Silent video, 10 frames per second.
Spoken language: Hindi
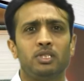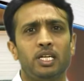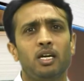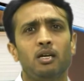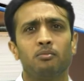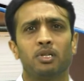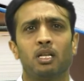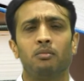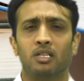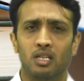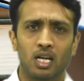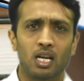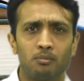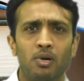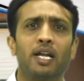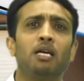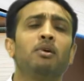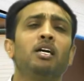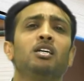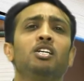ये मतलब इतना लंबा टाइम
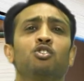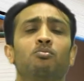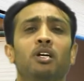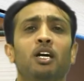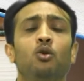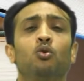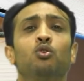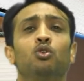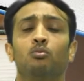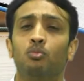है कि इसमें कई लोगों को तो